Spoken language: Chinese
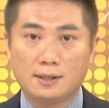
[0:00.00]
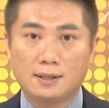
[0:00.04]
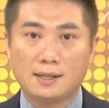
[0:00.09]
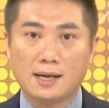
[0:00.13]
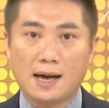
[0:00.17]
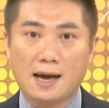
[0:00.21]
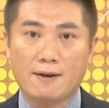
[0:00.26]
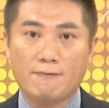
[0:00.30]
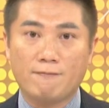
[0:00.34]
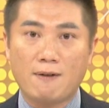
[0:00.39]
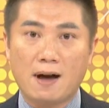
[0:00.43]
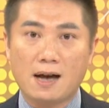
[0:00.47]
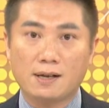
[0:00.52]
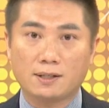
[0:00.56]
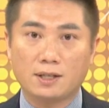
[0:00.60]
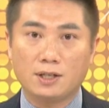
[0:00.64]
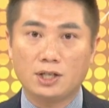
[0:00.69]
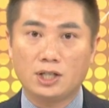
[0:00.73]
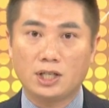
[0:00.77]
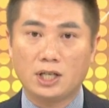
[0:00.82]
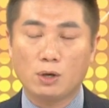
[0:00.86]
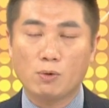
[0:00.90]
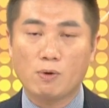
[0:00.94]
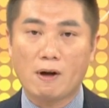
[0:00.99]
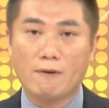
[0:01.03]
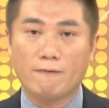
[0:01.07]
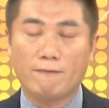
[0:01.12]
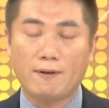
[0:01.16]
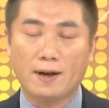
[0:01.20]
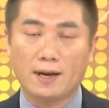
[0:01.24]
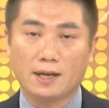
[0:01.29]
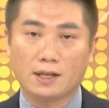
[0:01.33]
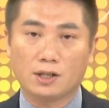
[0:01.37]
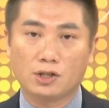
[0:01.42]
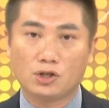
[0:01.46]
在发生新冠
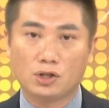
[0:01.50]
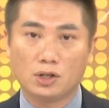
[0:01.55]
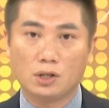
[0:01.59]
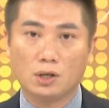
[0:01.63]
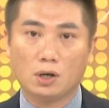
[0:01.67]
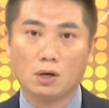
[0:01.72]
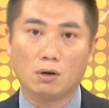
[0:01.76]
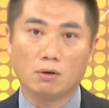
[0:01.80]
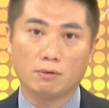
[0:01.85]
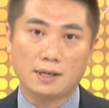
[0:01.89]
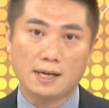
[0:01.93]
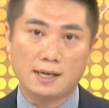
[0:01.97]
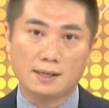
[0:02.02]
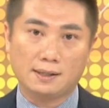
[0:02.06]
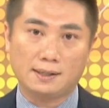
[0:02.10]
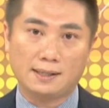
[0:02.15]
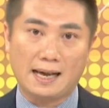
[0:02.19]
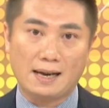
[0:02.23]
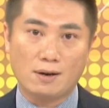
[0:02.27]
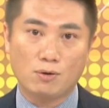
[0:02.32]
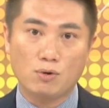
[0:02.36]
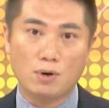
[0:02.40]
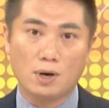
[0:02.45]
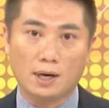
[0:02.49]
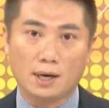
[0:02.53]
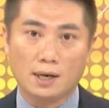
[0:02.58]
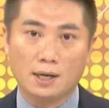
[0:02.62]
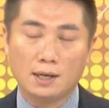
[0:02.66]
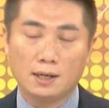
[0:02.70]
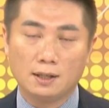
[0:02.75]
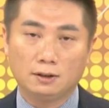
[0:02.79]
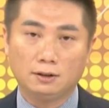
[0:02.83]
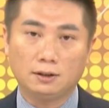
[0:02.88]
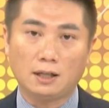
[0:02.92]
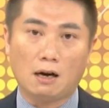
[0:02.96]
肺炎之后，那三月。
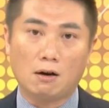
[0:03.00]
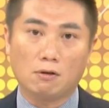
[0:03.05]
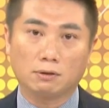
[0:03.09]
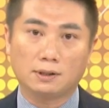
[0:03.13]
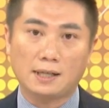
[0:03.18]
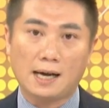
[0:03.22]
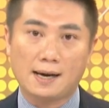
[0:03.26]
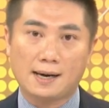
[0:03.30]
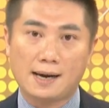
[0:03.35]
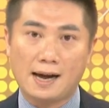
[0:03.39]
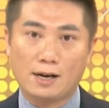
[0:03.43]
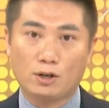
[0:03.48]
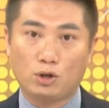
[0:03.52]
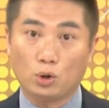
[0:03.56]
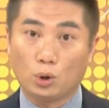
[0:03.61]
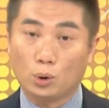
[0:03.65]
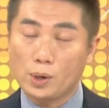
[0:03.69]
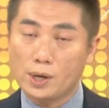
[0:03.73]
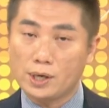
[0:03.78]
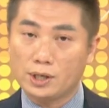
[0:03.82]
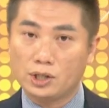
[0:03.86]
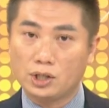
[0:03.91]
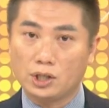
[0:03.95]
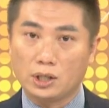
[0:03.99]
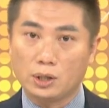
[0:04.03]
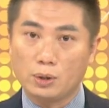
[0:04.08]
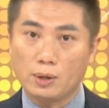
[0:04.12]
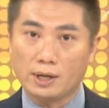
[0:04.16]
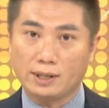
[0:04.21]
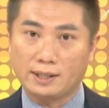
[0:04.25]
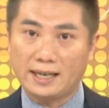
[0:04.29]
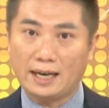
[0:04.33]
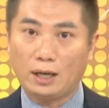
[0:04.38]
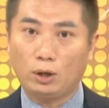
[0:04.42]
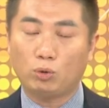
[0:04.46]
到大概九月、十月
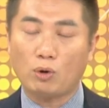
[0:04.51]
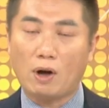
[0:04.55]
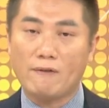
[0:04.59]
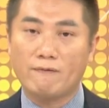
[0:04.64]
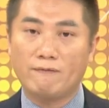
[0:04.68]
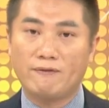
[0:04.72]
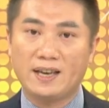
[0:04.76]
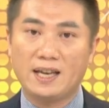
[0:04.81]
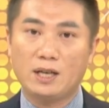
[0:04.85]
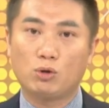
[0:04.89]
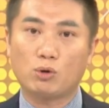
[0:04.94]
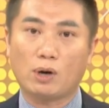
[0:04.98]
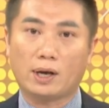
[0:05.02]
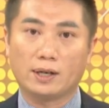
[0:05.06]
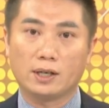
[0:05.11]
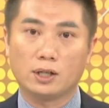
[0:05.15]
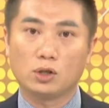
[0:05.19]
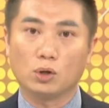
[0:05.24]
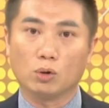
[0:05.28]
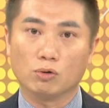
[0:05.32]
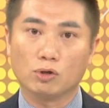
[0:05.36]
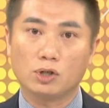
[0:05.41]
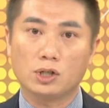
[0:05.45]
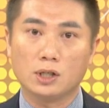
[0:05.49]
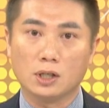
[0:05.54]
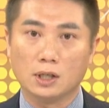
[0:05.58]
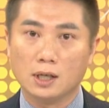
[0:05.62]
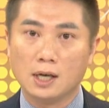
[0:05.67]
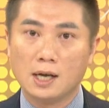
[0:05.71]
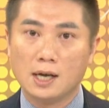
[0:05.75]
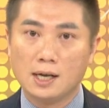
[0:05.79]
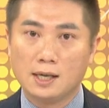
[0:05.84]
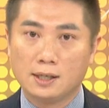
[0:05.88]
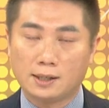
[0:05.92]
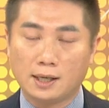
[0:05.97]
这一段 V 转的走势，
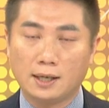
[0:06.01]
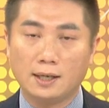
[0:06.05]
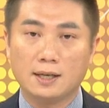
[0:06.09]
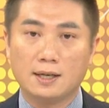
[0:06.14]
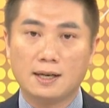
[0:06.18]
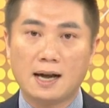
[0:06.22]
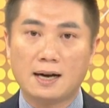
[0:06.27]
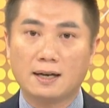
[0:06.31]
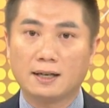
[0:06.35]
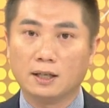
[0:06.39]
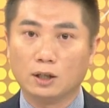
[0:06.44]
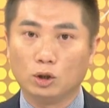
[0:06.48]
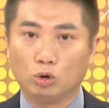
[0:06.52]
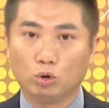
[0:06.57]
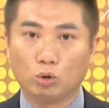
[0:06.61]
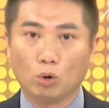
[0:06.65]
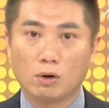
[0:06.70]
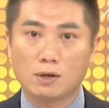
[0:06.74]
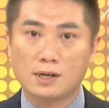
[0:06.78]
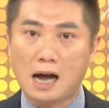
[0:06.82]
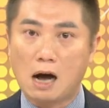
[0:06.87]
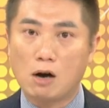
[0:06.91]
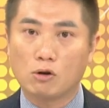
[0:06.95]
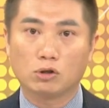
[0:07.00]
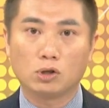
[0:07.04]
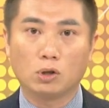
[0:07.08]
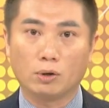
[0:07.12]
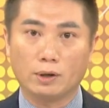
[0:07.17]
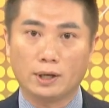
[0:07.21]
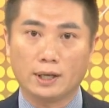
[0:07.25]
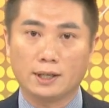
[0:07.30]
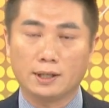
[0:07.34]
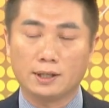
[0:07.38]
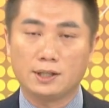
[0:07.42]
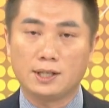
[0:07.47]
真的让很多高手、
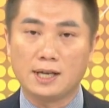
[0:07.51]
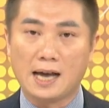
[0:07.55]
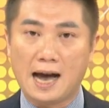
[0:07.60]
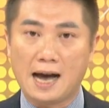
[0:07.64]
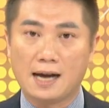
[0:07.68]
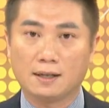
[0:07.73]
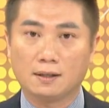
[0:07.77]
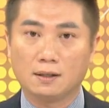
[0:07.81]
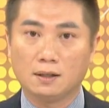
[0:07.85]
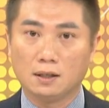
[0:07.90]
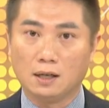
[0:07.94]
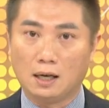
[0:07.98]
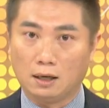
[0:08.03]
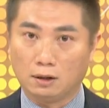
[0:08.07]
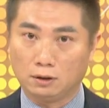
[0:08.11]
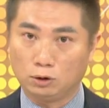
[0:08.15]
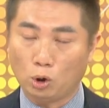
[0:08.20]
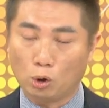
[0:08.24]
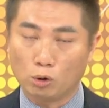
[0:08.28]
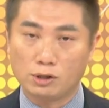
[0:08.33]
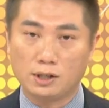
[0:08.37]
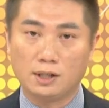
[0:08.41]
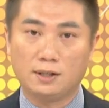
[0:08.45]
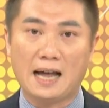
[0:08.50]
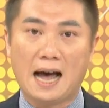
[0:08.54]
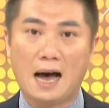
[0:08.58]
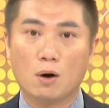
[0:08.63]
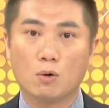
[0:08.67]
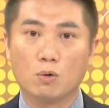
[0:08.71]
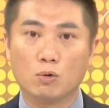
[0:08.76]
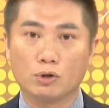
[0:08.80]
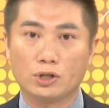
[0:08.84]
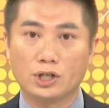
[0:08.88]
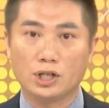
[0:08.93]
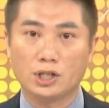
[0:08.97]
赢家啊、投资大
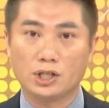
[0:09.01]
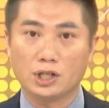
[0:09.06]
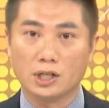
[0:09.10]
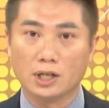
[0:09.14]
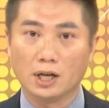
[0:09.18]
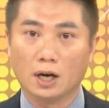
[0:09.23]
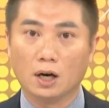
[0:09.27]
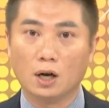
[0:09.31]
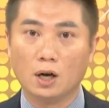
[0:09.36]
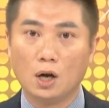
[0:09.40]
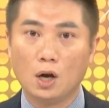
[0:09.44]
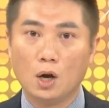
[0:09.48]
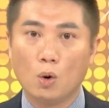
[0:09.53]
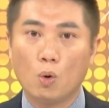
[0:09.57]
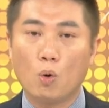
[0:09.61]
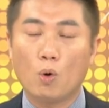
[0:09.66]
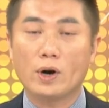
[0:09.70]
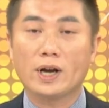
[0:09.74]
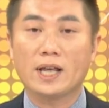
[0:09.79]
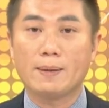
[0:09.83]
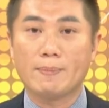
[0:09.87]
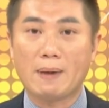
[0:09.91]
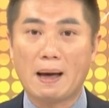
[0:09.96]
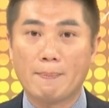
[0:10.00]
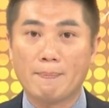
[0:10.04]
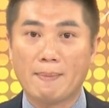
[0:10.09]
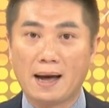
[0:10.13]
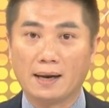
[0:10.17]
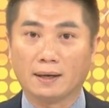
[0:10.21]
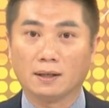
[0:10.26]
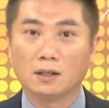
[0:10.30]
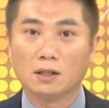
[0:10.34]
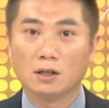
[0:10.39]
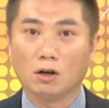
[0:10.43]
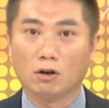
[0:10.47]
户，其实呢。获利满
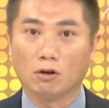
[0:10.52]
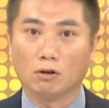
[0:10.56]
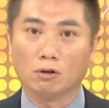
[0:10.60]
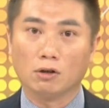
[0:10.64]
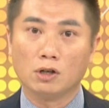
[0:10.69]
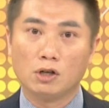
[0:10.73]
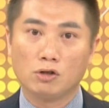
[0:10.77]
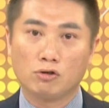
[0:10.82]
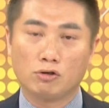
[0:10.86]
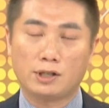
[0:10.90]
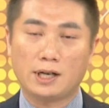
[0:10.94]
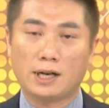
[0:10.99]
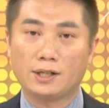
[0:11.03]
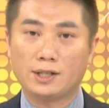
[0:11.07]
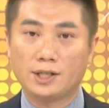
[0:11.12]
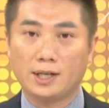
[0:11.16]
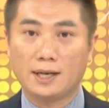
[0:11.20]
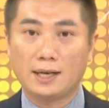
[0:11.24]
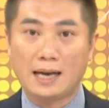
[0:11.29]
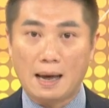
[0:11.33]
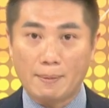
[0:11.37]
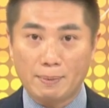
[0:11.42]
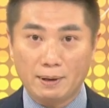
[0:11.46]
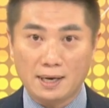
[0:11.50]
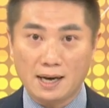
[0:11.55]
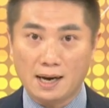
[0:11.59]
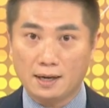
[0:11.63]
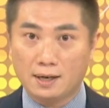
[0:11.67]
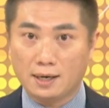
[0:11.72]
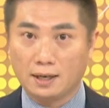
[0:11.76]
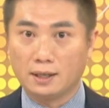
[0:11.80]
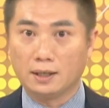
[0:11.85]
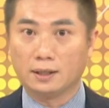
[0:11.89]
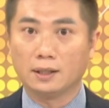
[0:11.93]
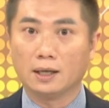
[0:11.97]
满哦，就像今天来宾一样，
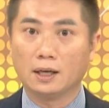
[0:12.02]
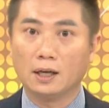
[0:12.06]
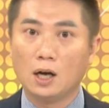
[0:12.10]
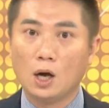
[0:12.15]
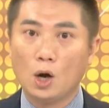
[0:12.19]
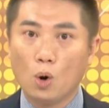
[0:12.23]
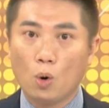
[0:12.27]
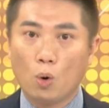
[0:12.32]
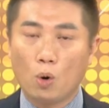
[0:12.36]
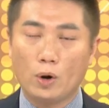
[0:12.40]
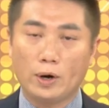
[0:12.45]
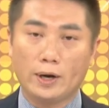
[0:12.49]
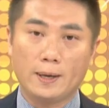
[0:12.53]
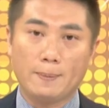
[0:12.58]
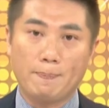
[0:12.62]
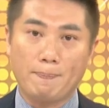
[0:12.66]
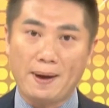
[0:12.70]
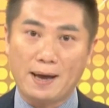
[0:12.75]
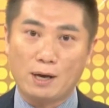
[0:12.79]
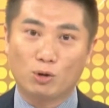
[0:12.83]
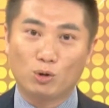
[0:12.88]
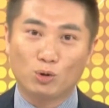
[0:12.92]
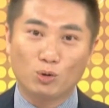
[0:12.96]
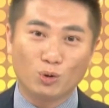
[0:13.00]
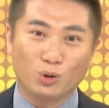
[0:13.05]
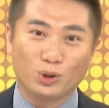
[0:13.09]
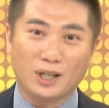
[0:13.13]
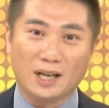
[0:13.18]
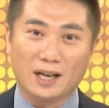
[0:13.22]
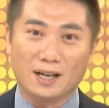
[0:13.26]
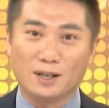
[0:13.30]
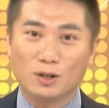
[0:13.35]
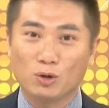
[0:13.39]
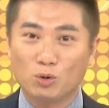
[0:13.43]
可能呢获利倍数的